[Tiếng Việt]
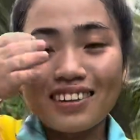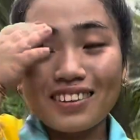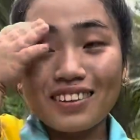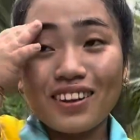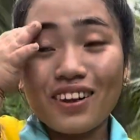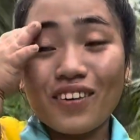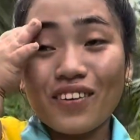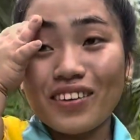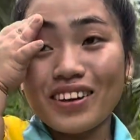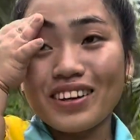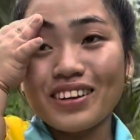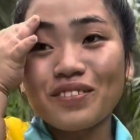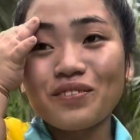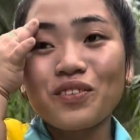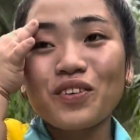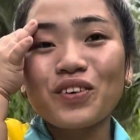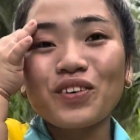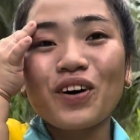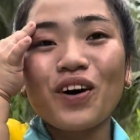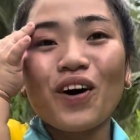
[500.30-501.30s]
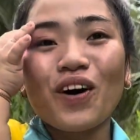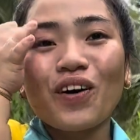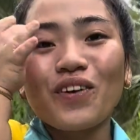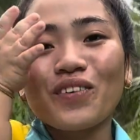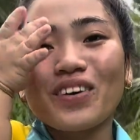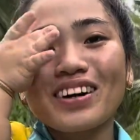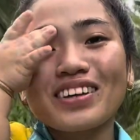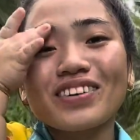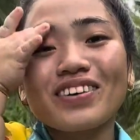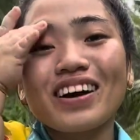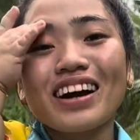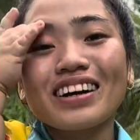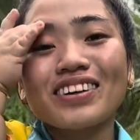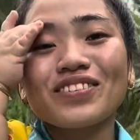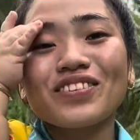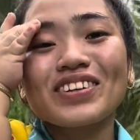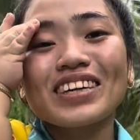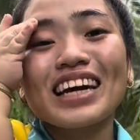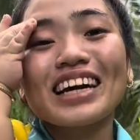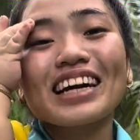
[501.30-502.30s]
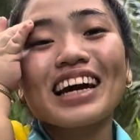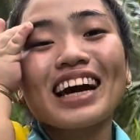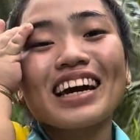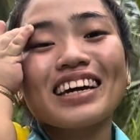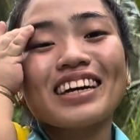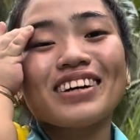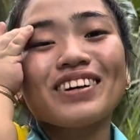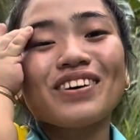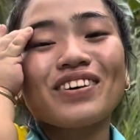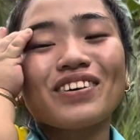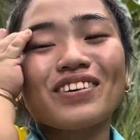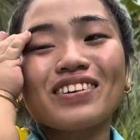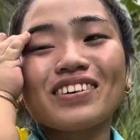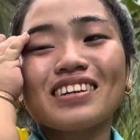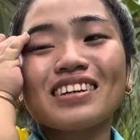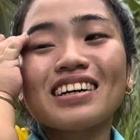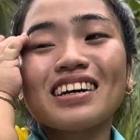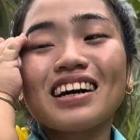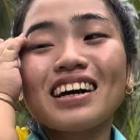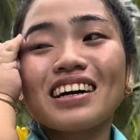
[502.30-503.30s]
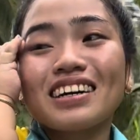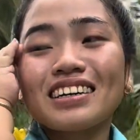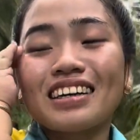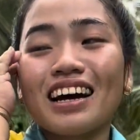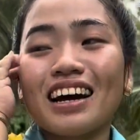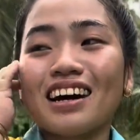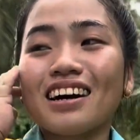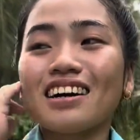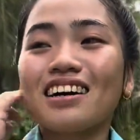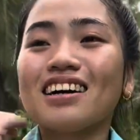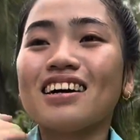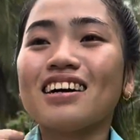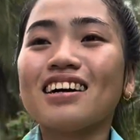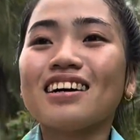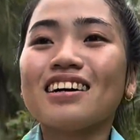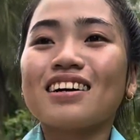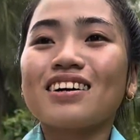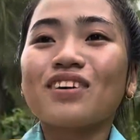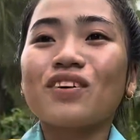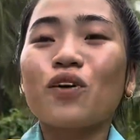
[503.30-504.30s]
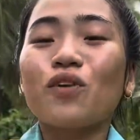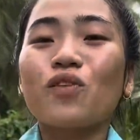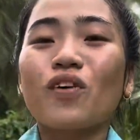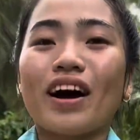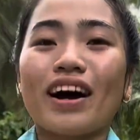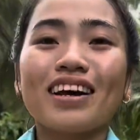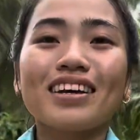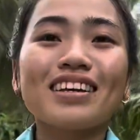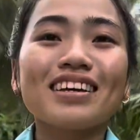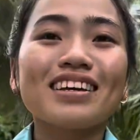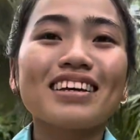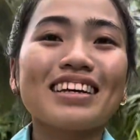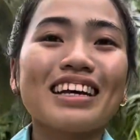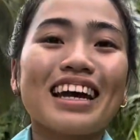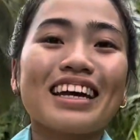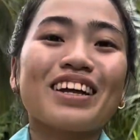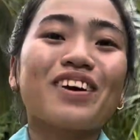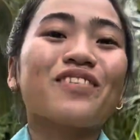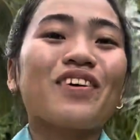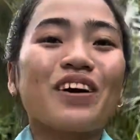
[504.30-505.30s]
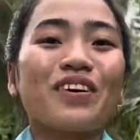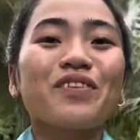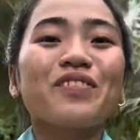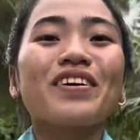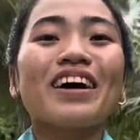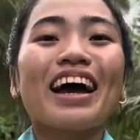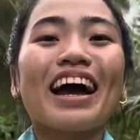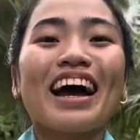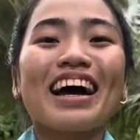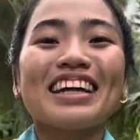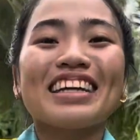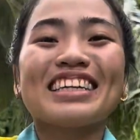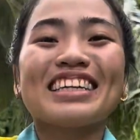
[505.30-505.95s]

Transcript: nội mua đồ qua cho ăn nuôi trái cây rồi à. dạ còn ngoại thì nhà nào ngoại cũng ra